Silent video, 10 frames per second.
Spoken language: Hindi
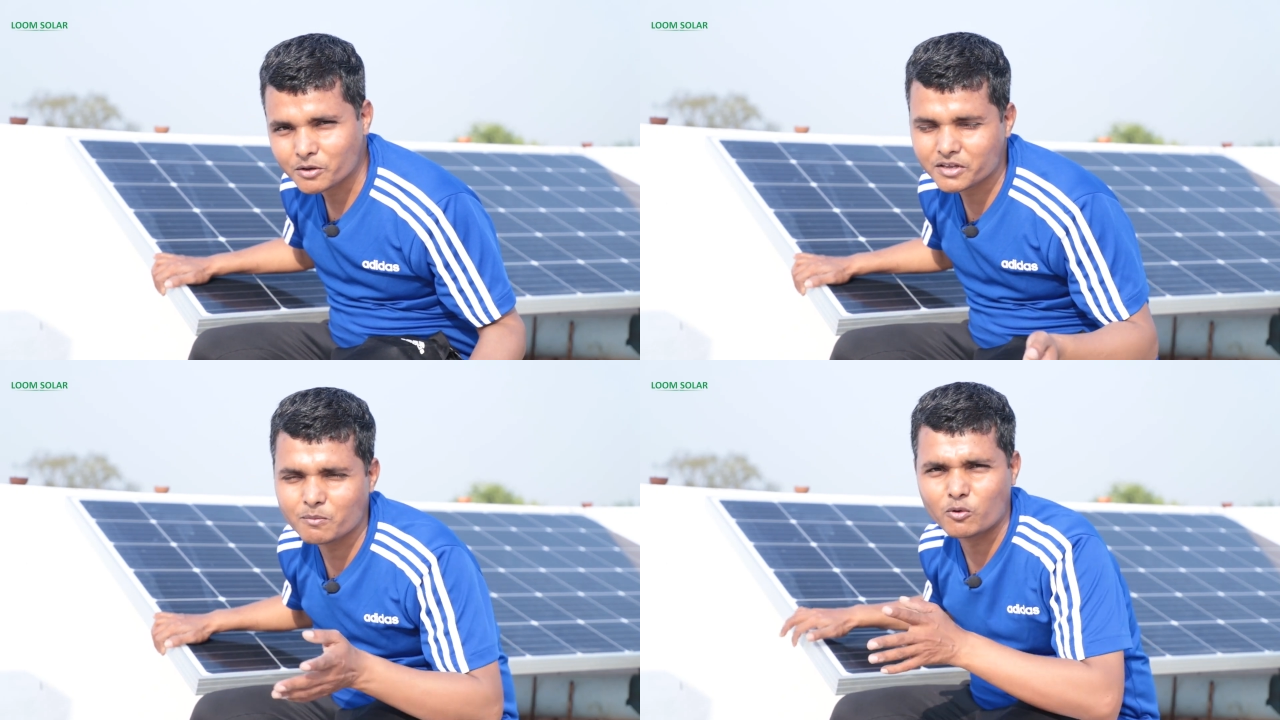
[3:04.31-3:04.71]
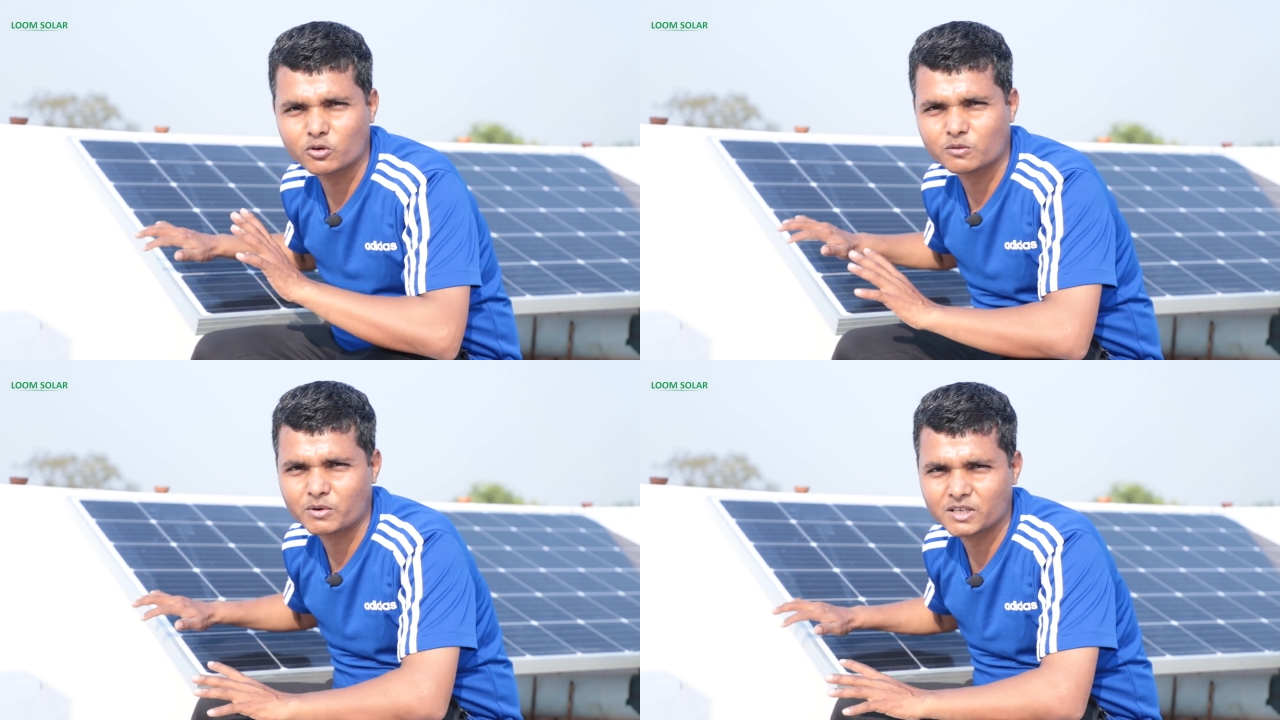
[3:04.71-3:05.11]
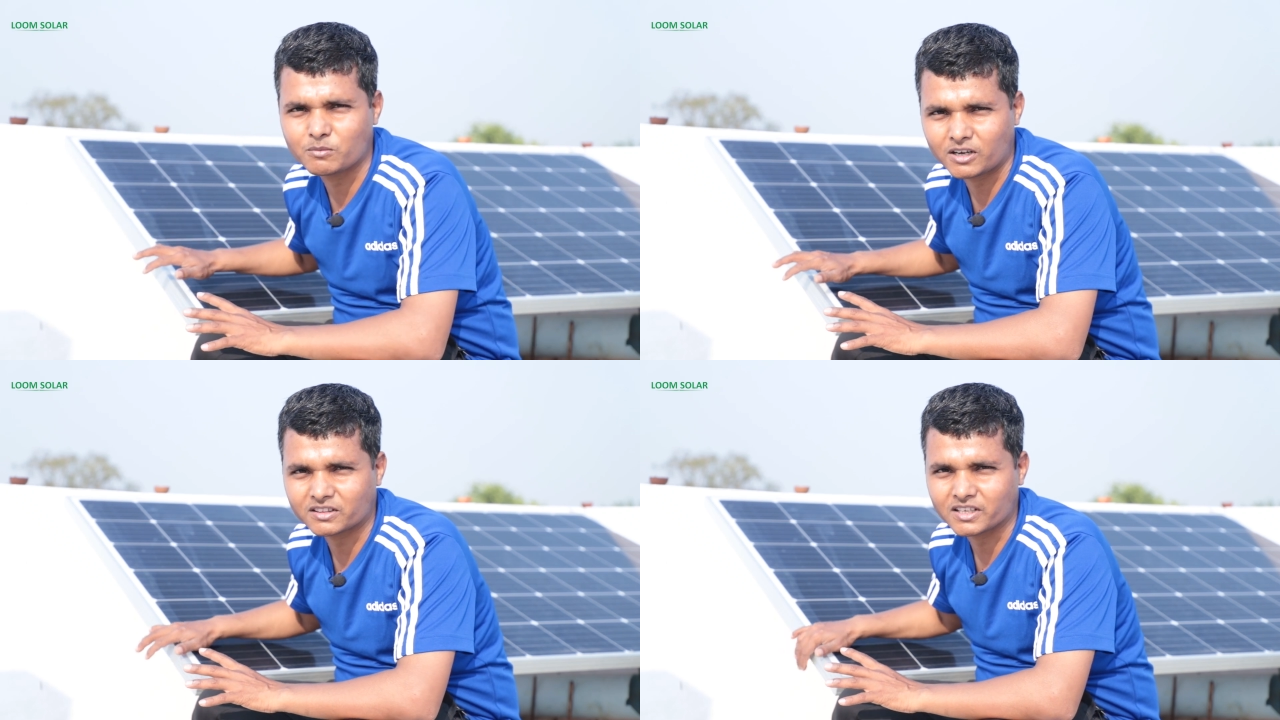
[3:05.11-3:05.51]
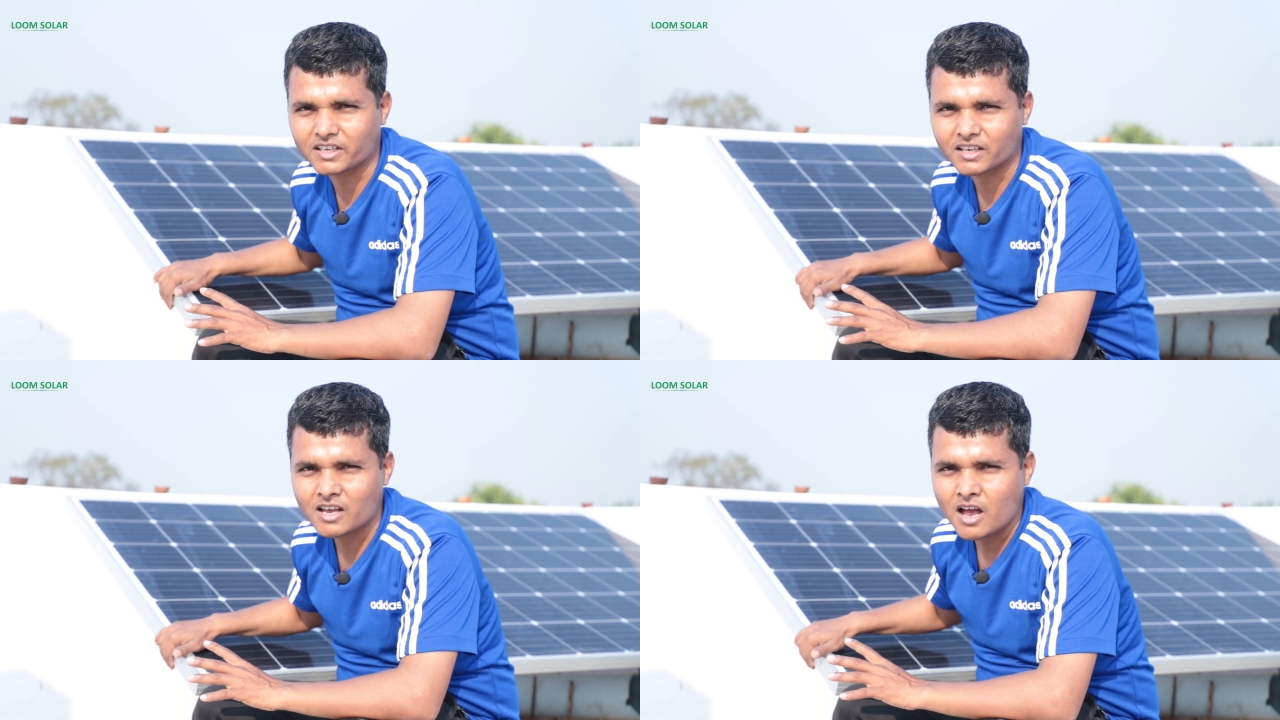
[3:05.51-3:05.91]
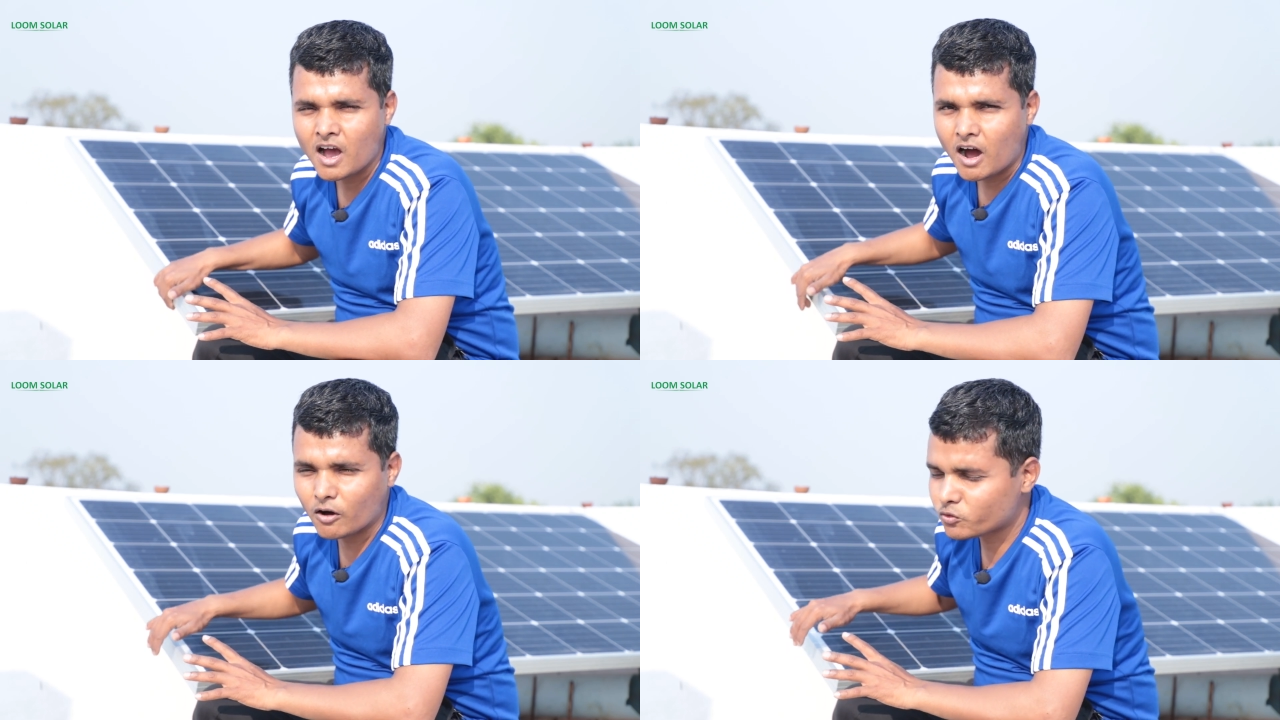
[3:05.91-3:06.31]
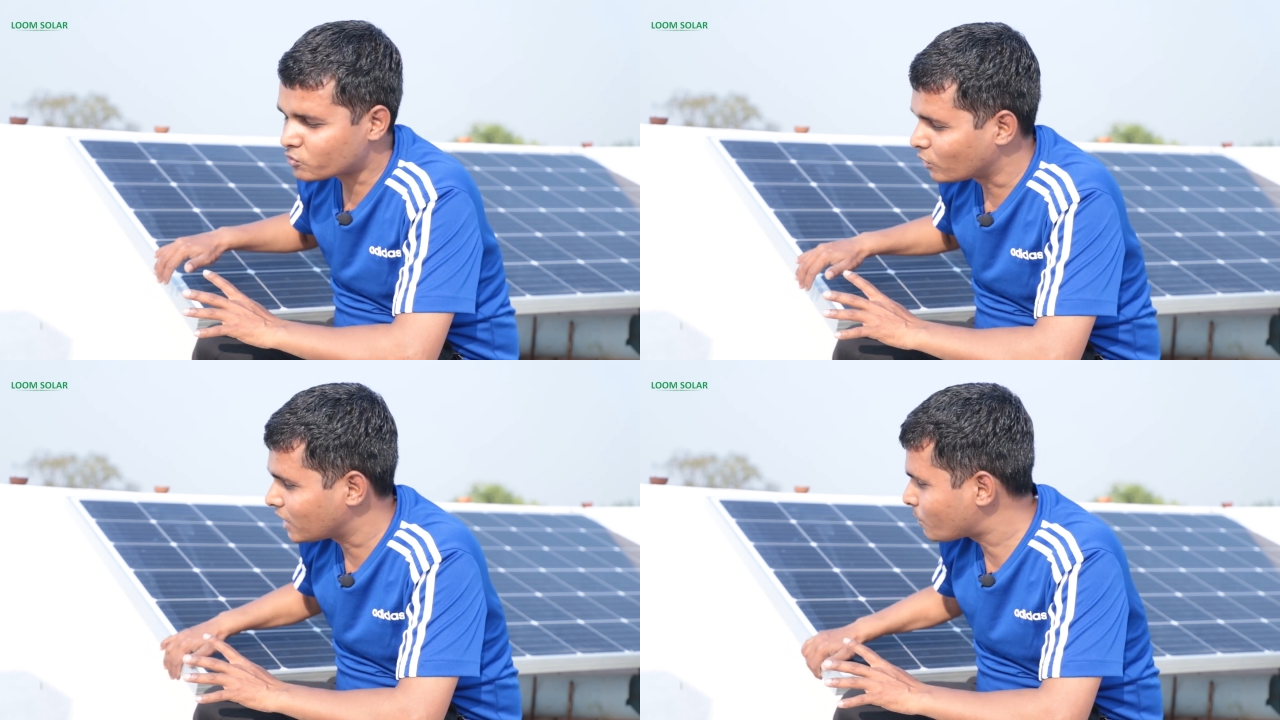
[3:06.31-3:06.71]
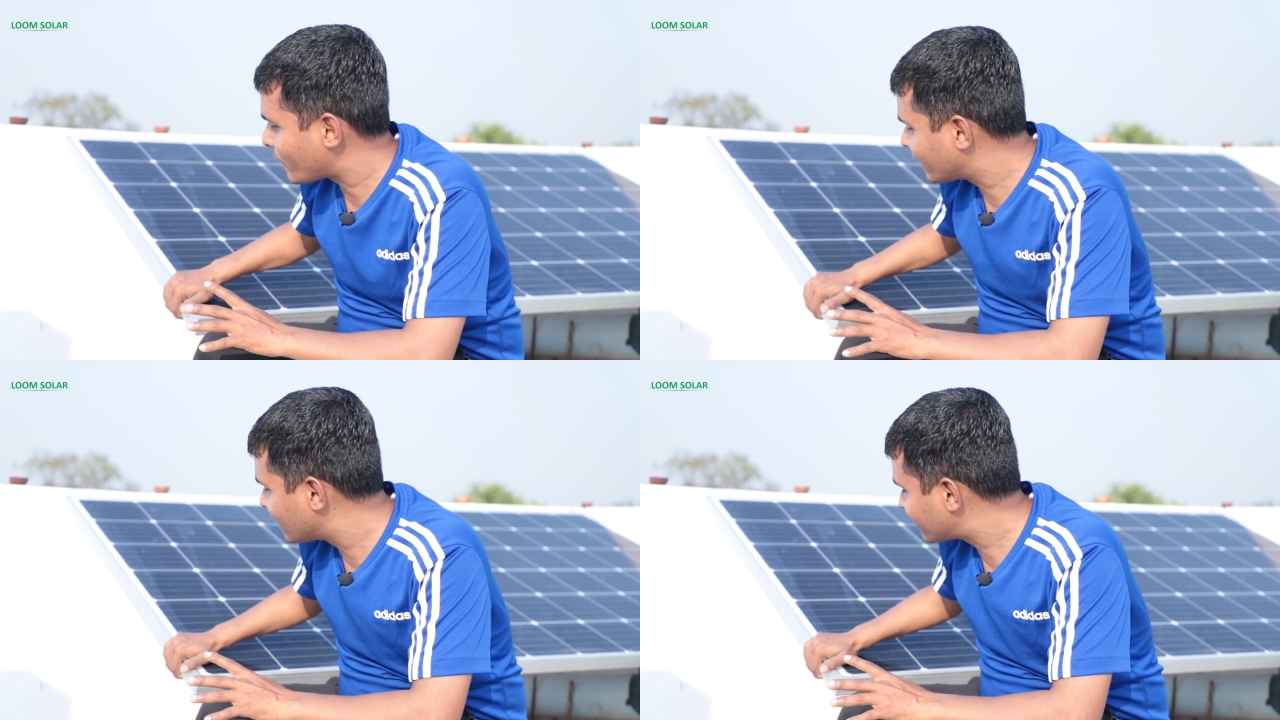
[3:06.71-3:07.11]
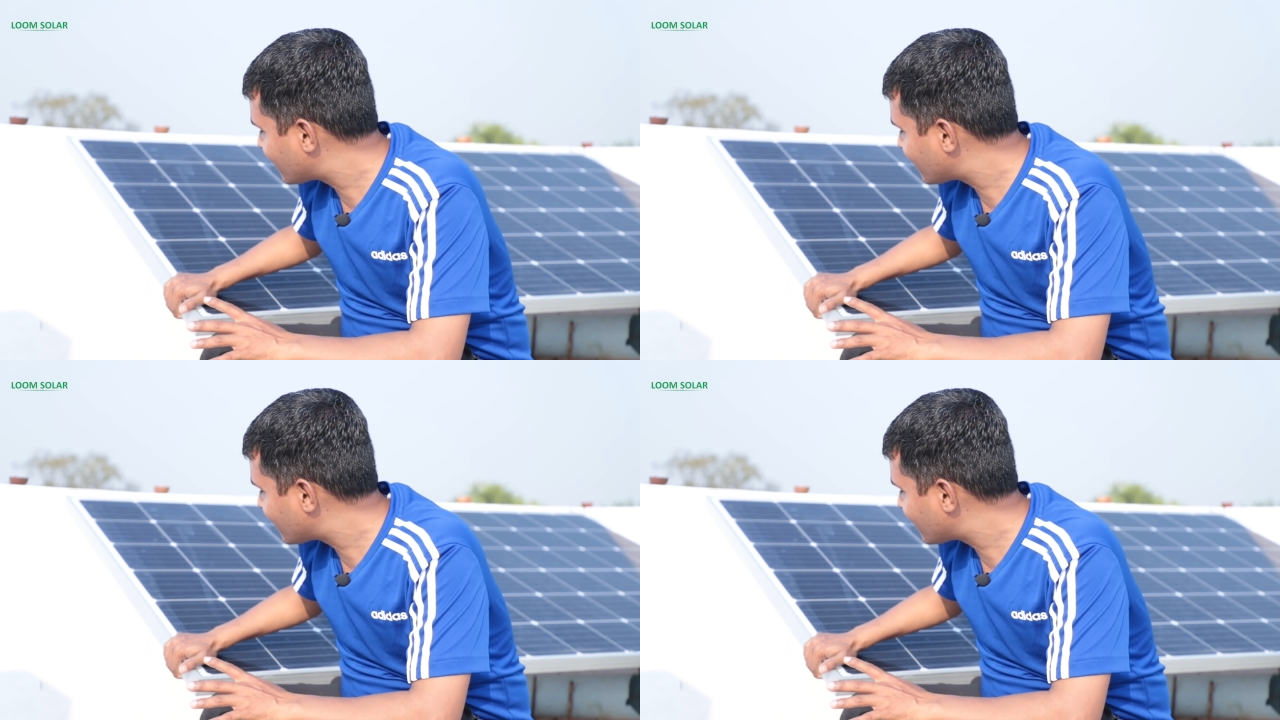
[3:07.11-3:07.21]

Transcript: ये बहुत बड़ी बात है और सोलर पैनल